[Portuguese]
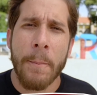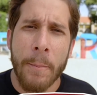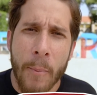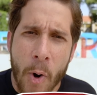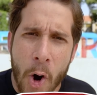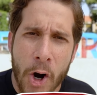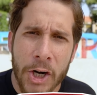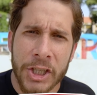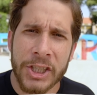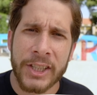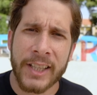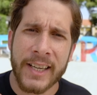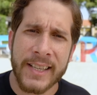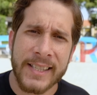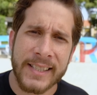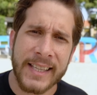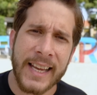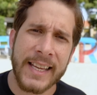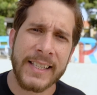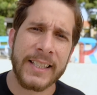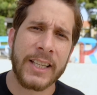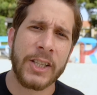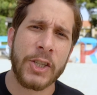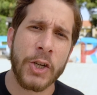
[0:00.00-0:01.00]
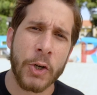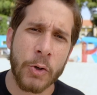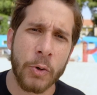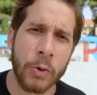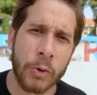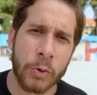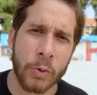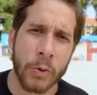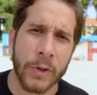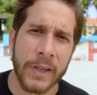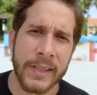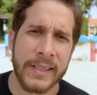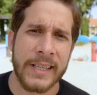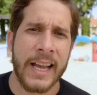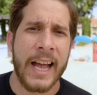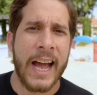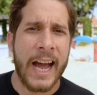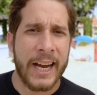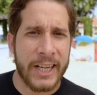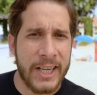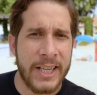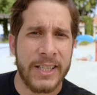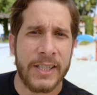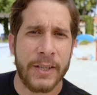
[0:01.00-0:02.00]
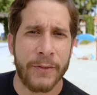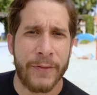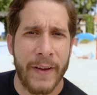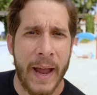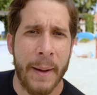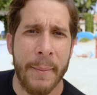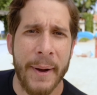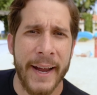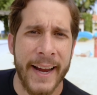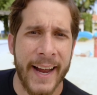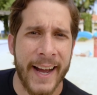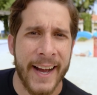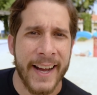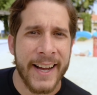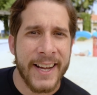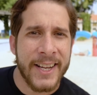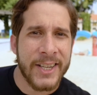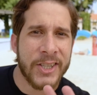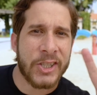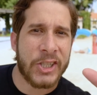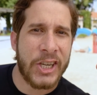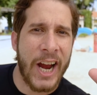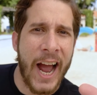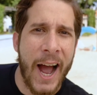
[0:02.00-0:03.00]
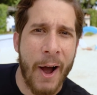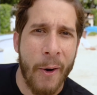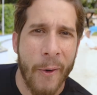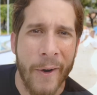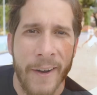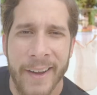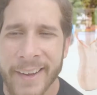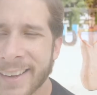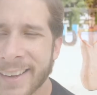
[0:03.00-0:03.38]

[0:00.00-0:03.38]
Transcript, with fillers: Mostra Sesc de Culturas. A gente se vê amanhã. Tchau!